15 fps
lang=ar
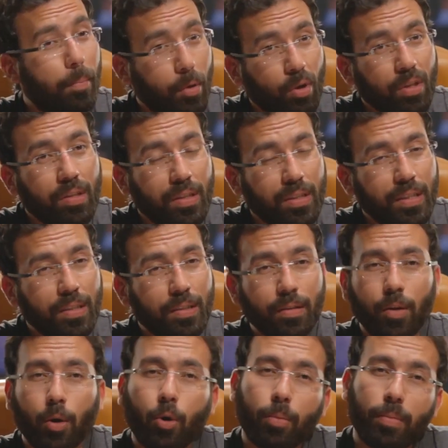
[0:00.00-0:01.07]
بيوطي كتير
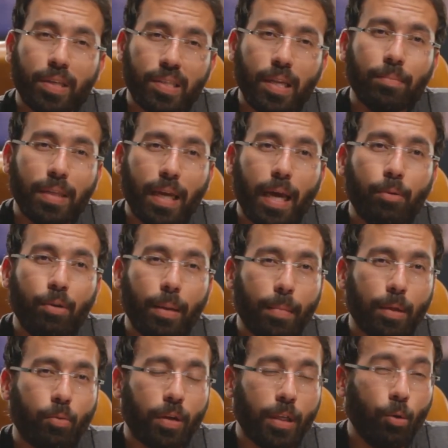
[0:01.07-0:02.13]
وبيستمتع قوي لما
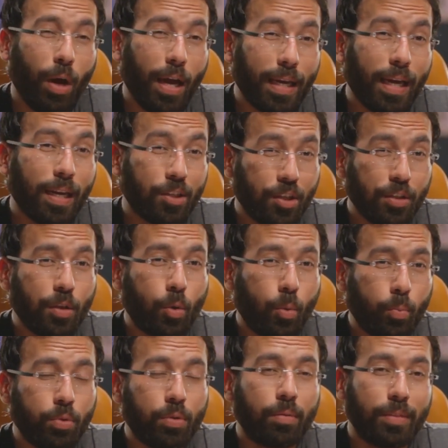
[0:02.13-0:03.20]
توري له حاجه على شاشه
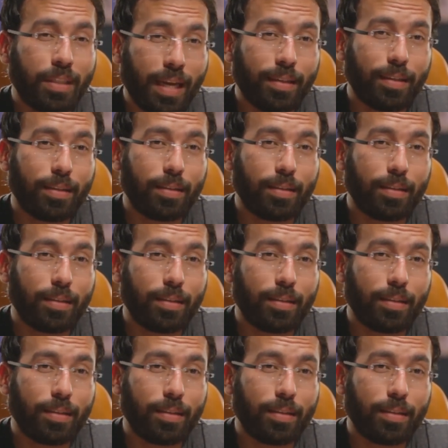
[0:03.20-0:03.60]
الكمبيوتر بتاعتك